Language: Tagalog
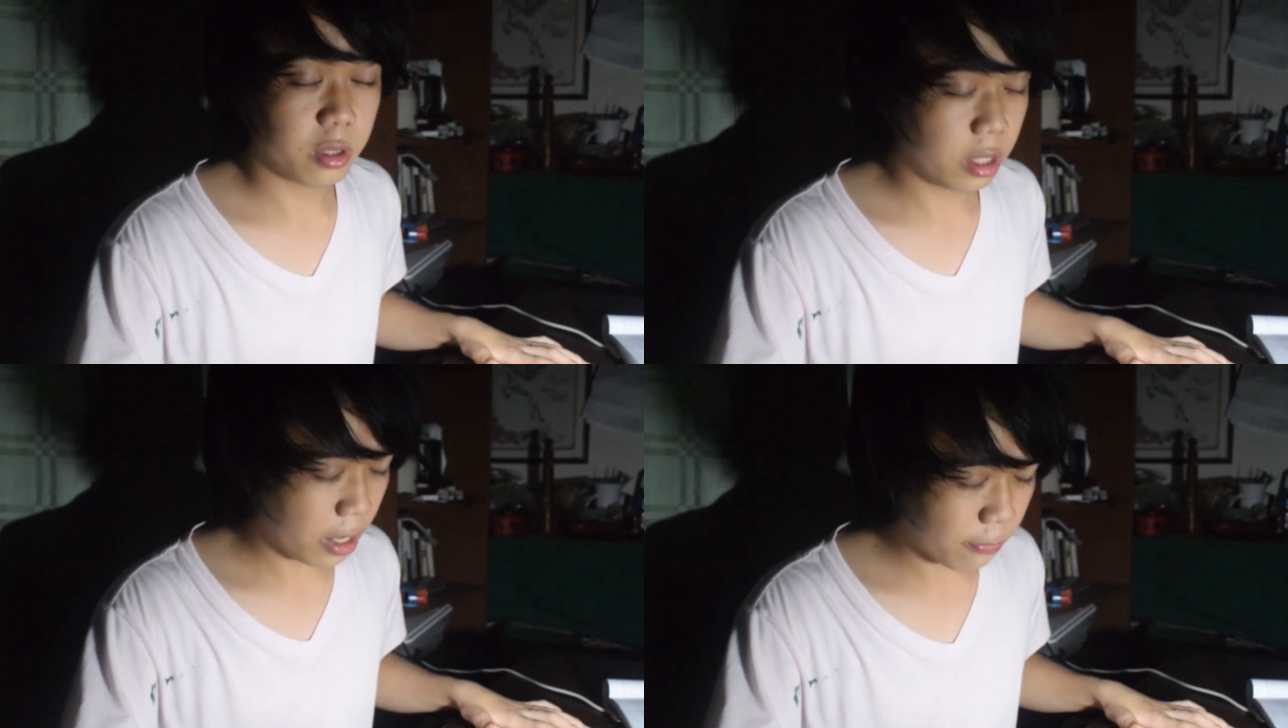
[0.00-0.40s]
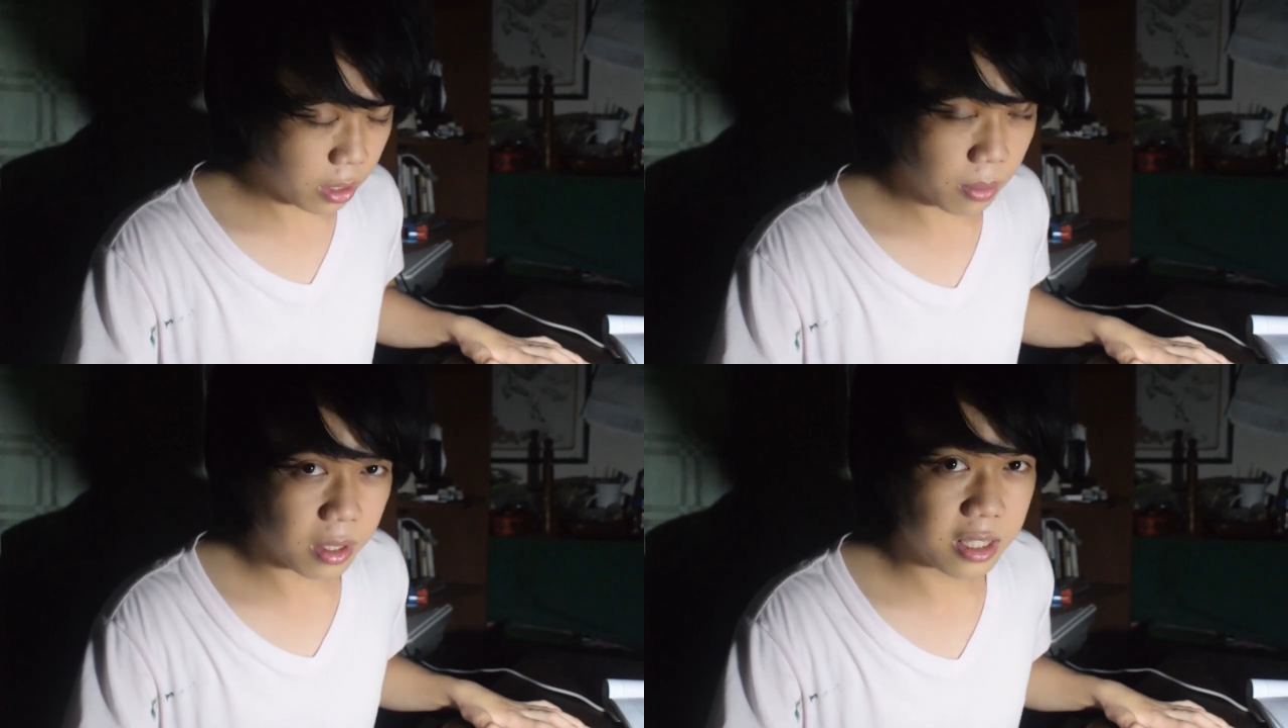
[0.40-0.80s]

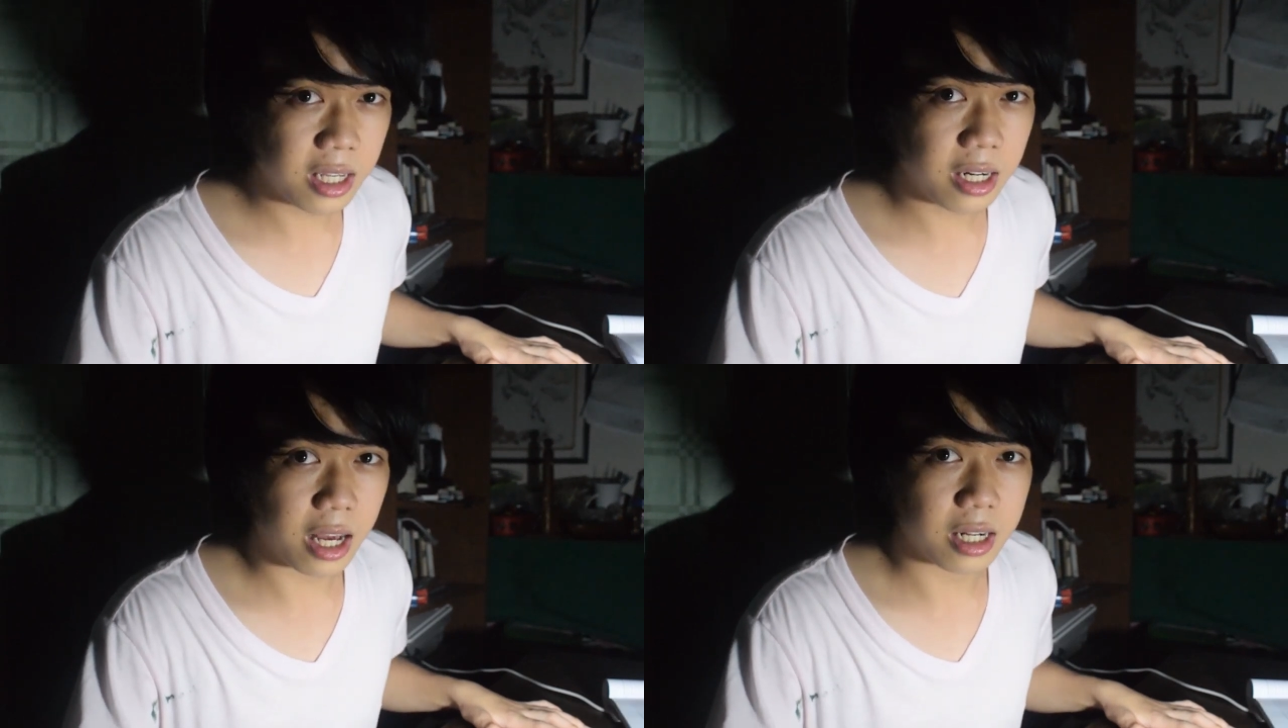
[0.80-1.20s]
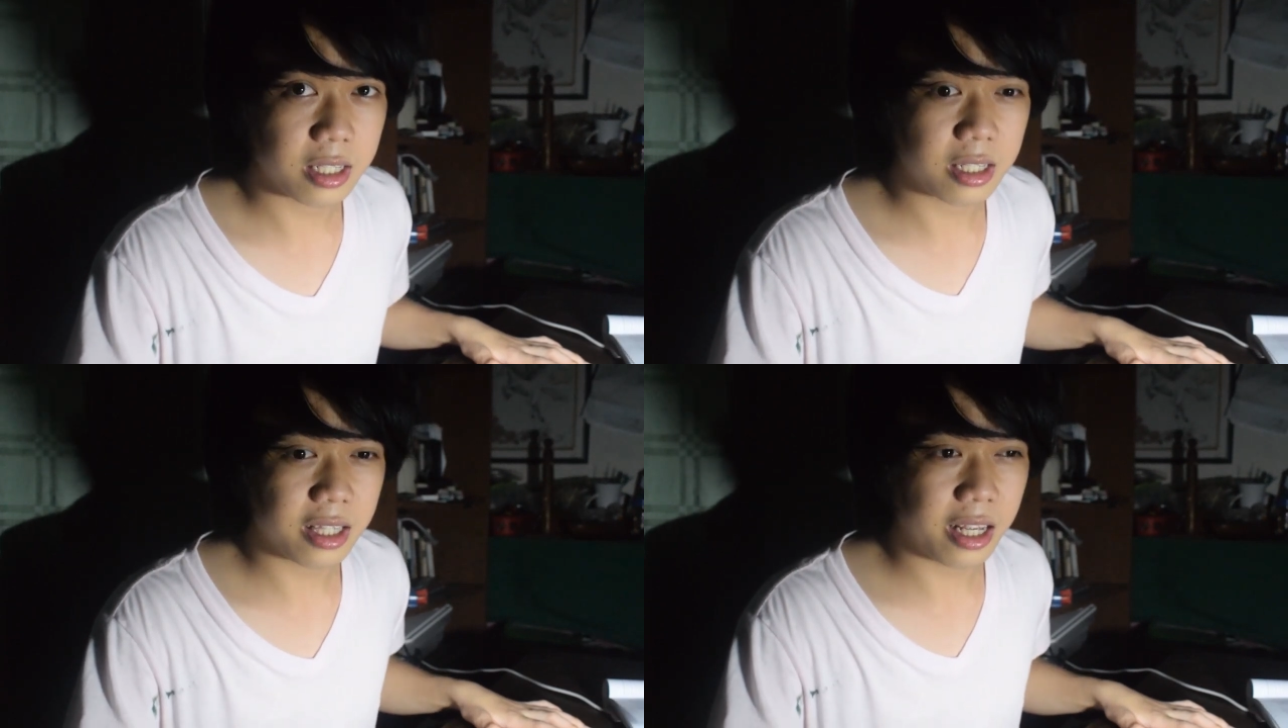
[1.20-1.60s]
drafting
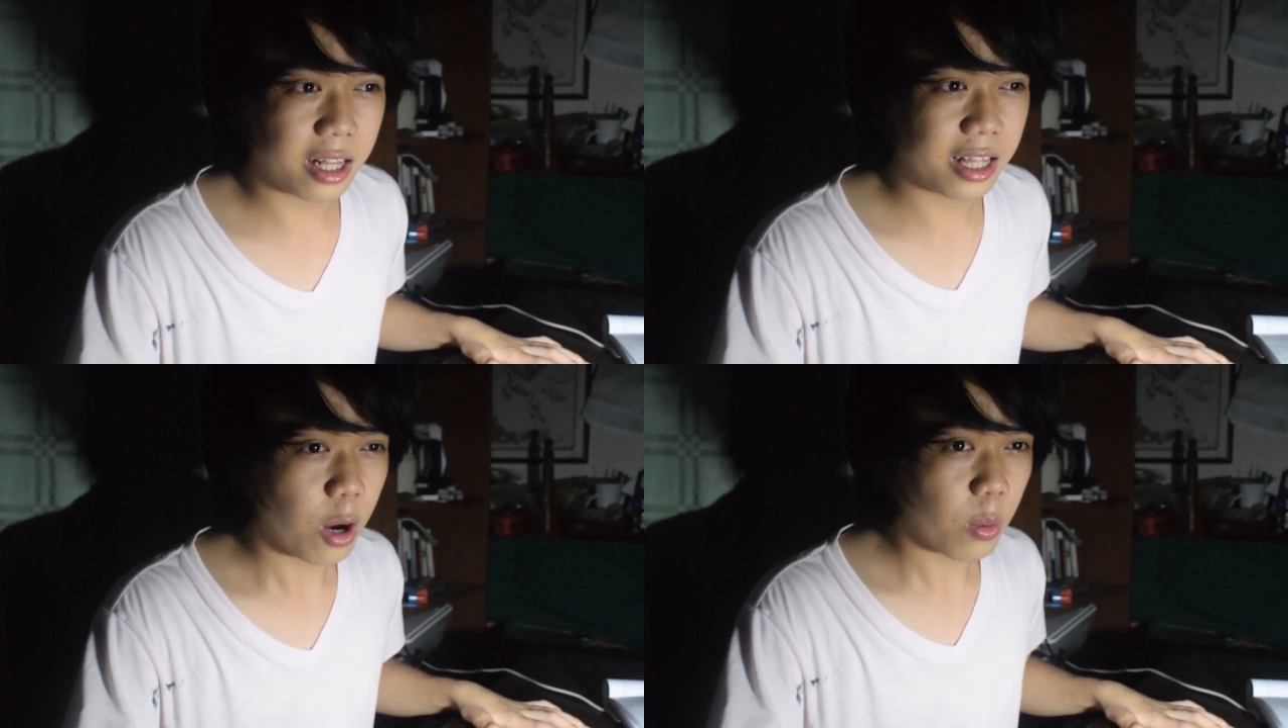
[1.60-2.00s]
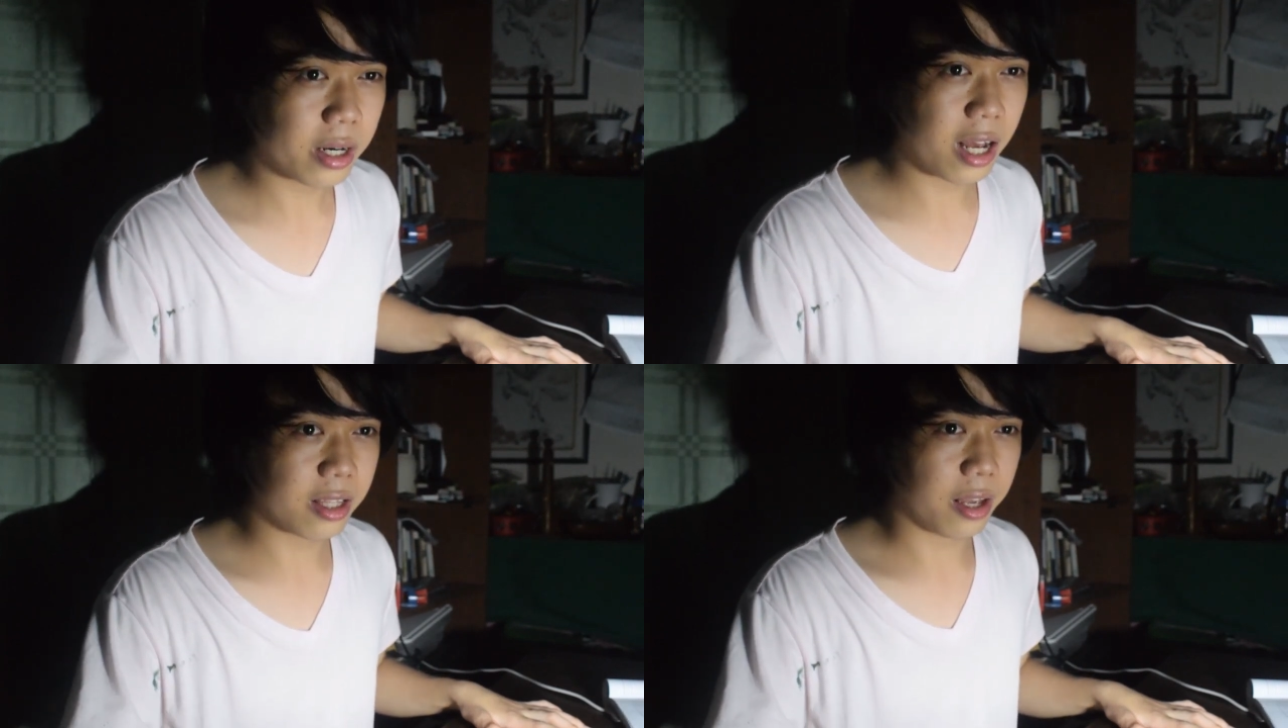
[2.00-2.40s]
materials na
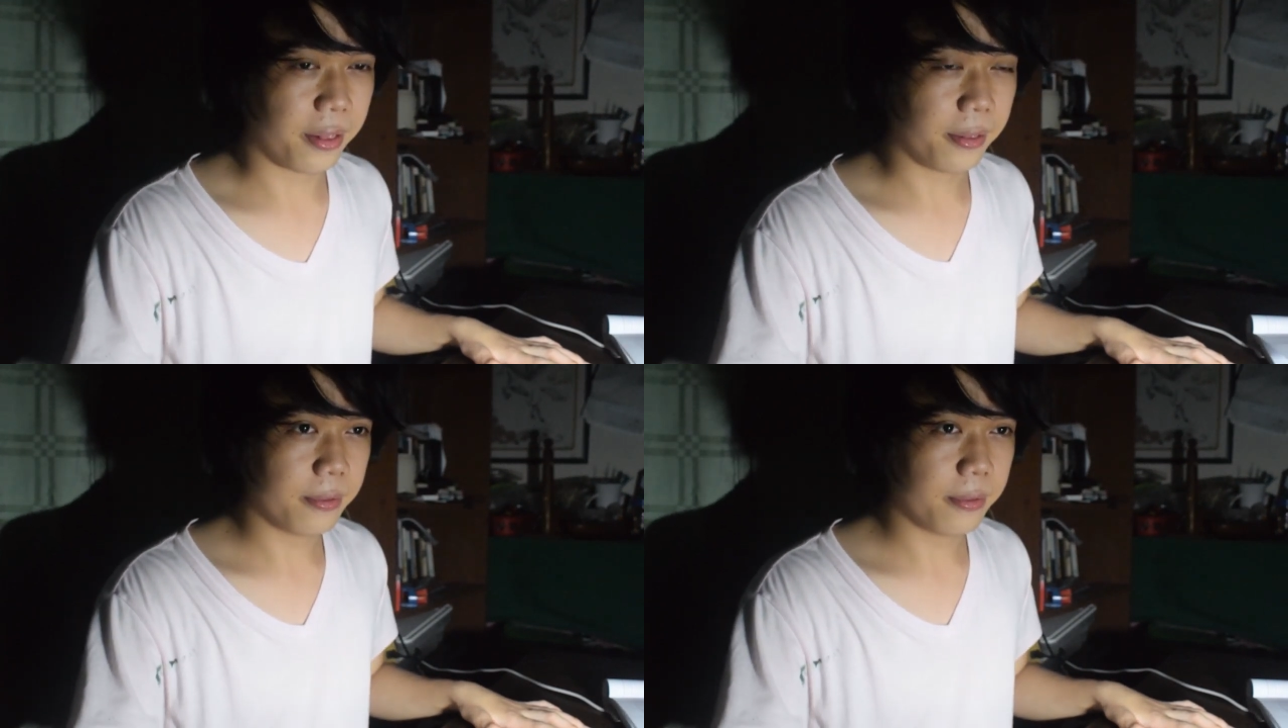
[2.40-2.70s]
tinatawag natin,